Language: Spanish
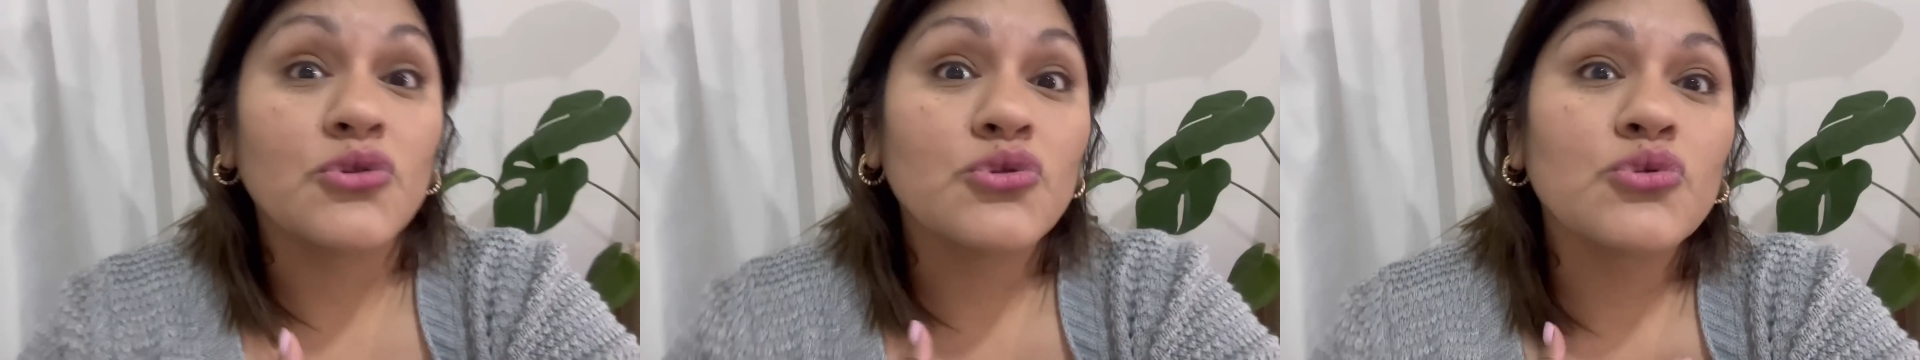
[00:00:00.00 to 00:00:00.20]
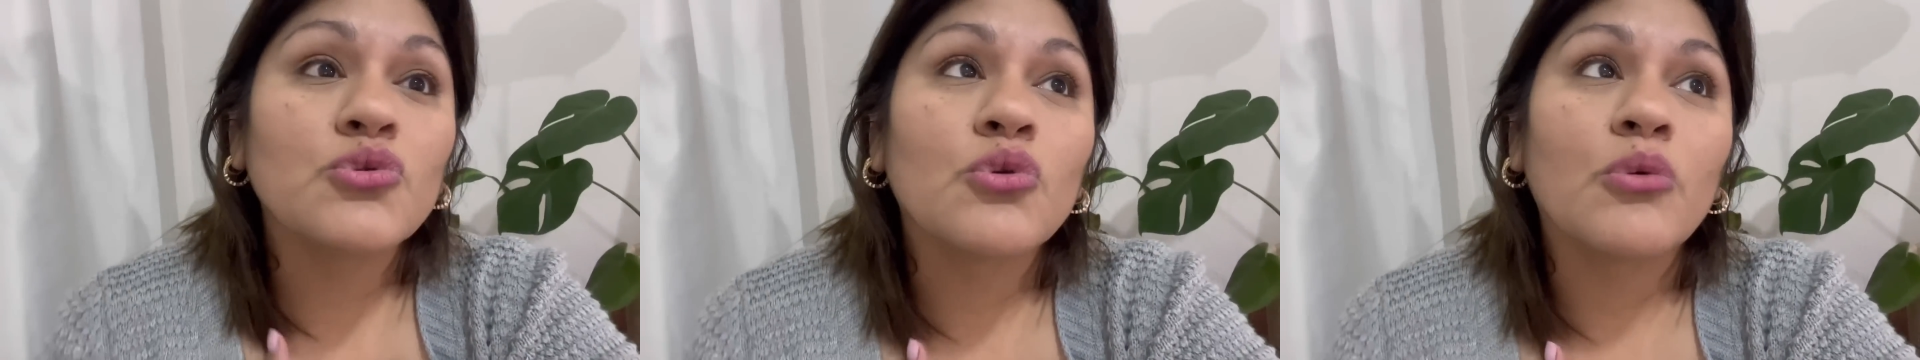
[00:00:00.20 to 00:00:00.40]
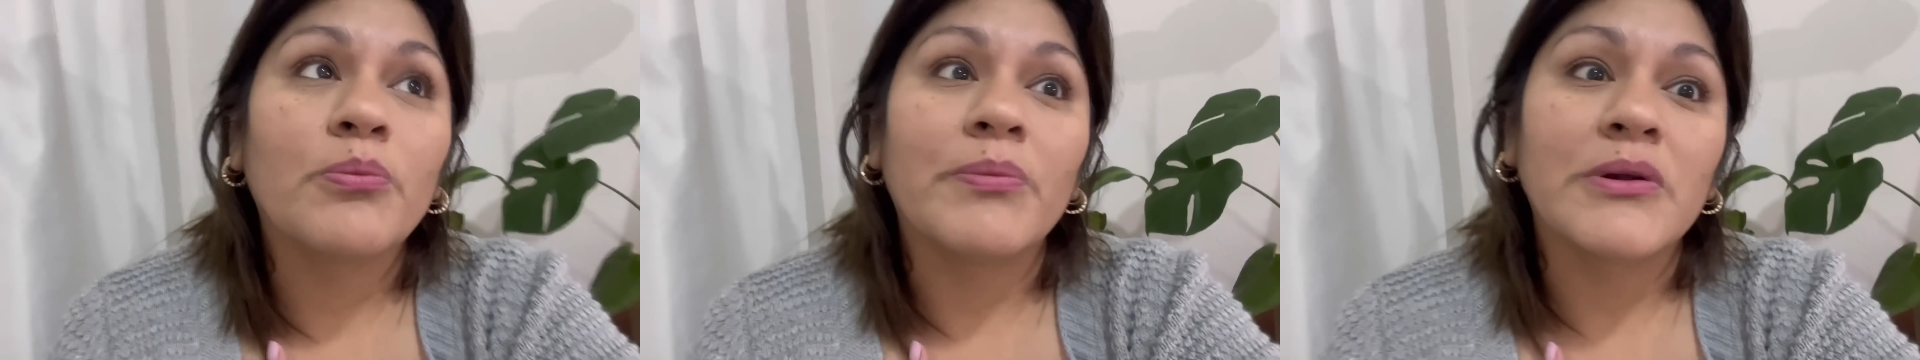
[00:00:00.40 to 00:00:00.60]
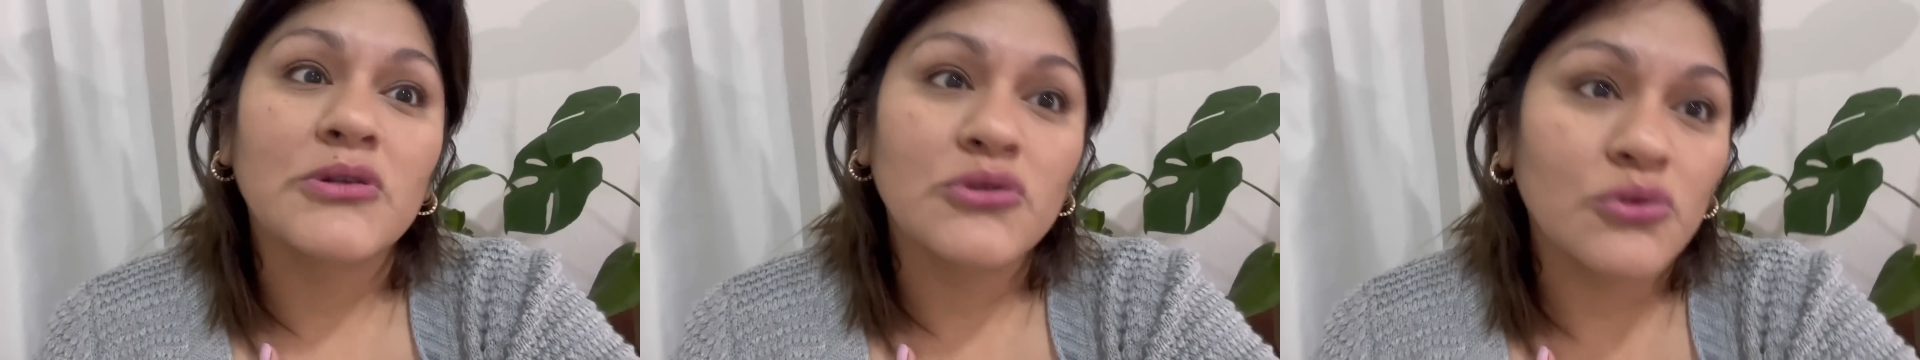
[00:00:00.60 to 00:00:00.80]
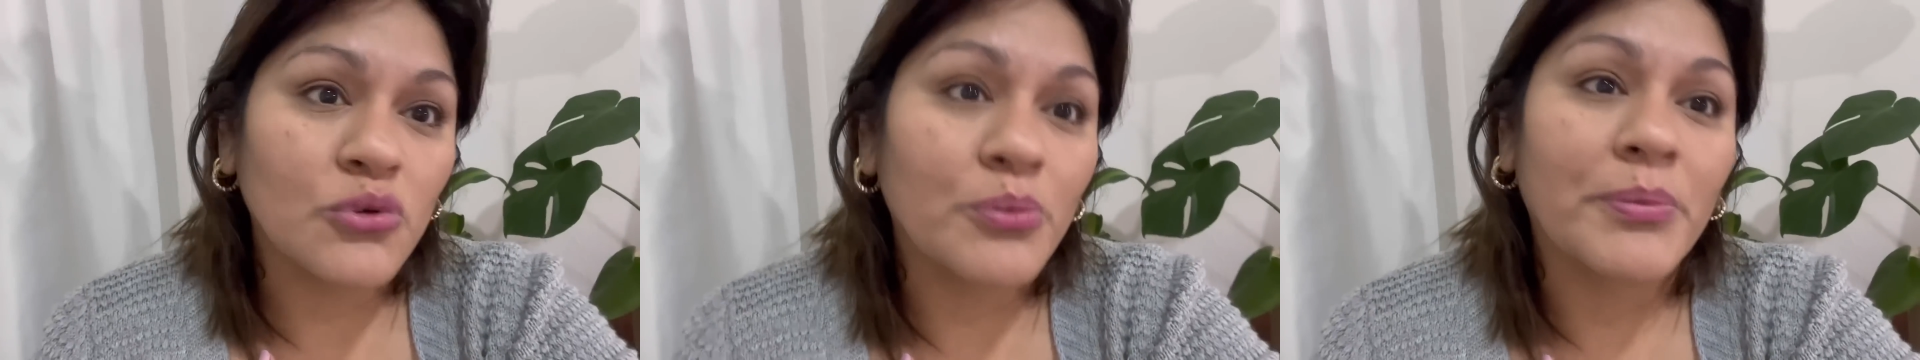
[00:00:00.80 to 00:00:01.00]
súper,
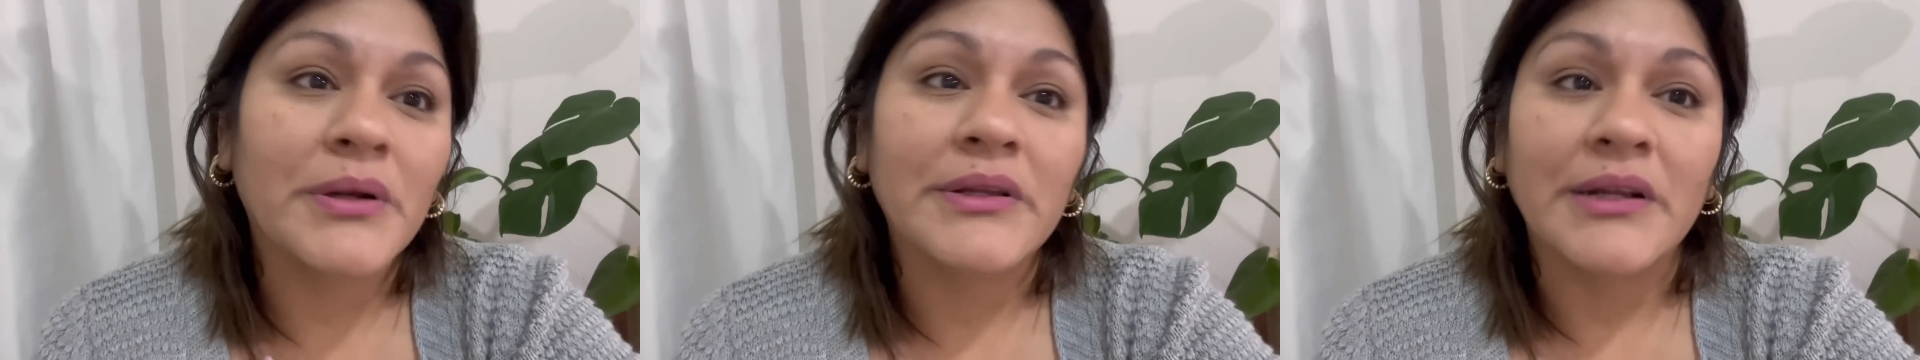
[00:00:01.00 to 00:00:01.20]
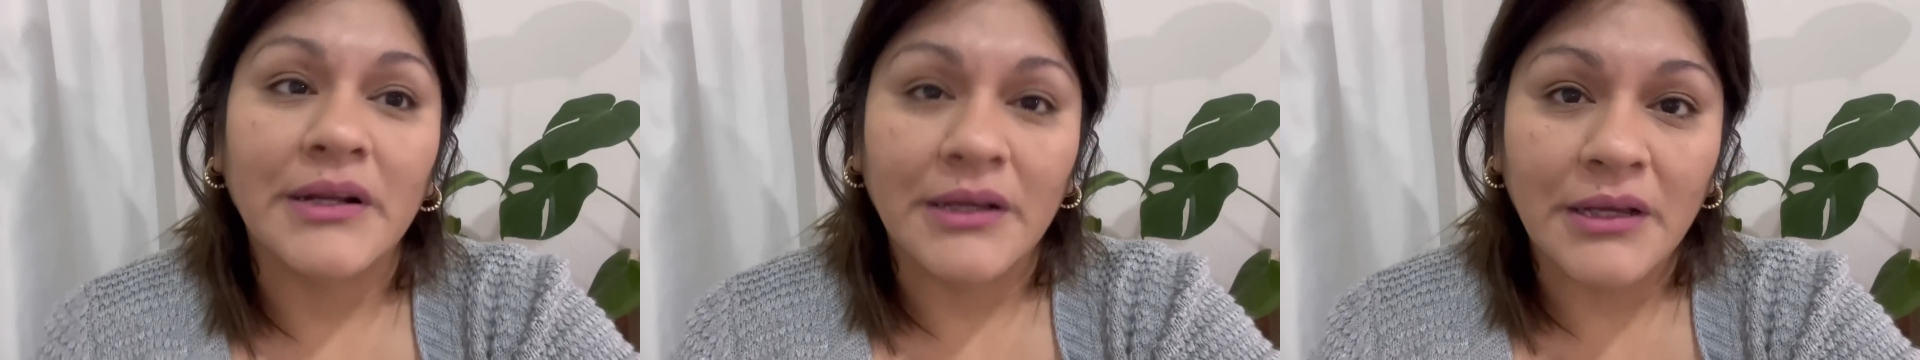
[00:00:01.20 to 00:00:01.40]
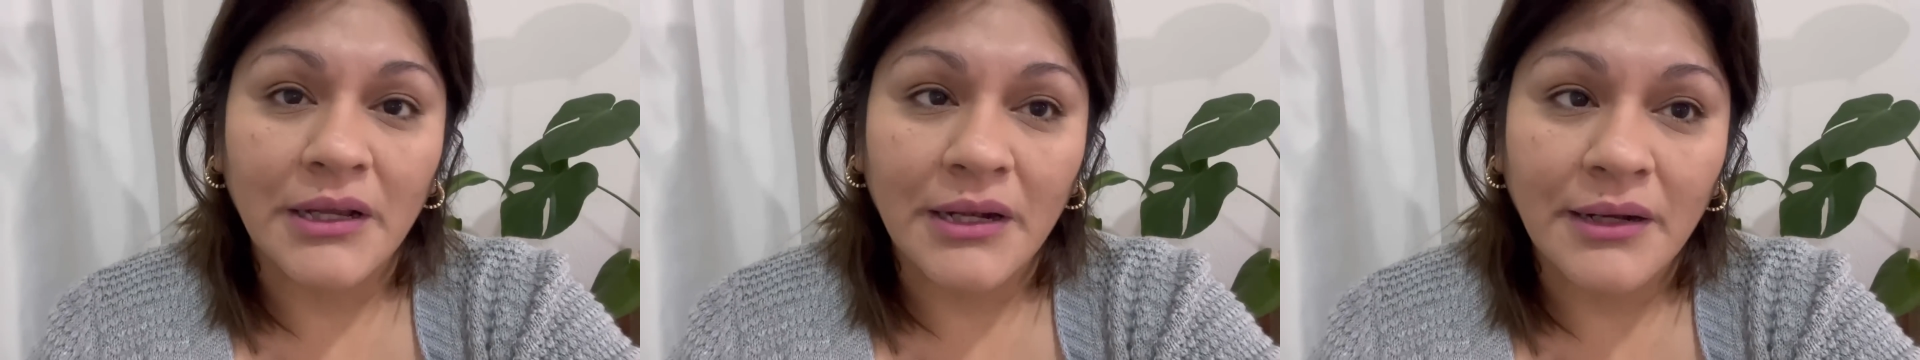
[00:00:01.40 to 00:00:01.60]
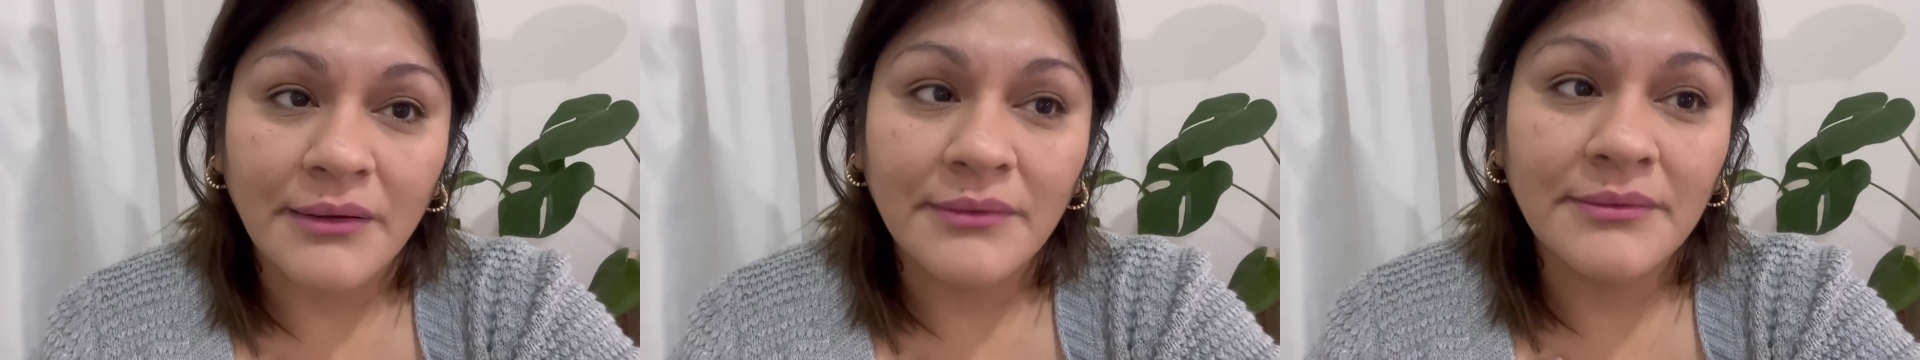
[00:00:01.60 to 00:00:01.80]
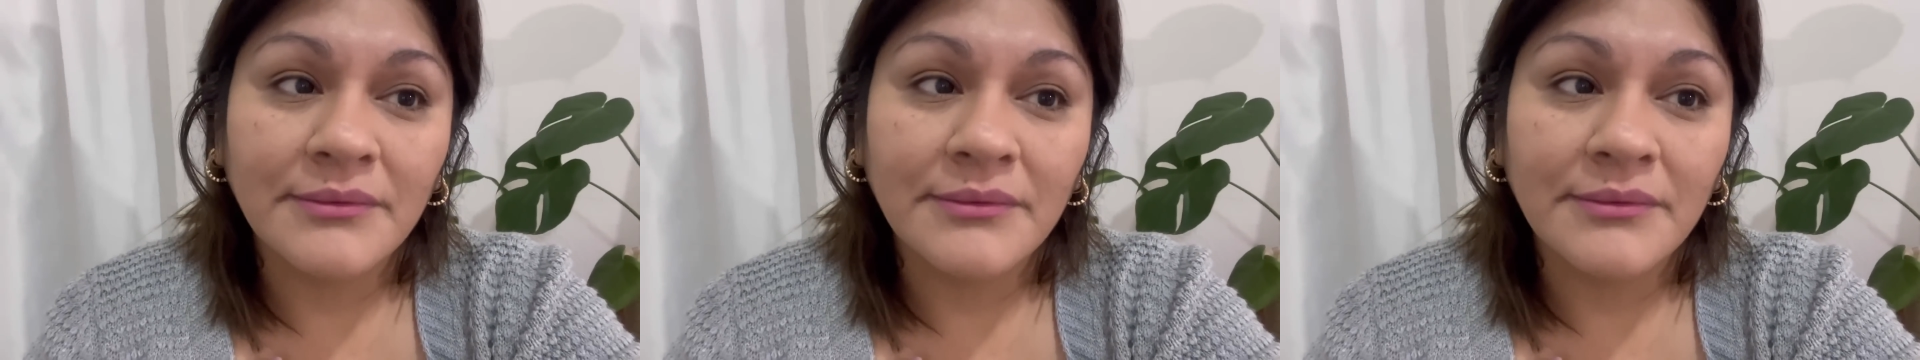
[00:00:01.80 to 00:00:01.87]
súper tranquila.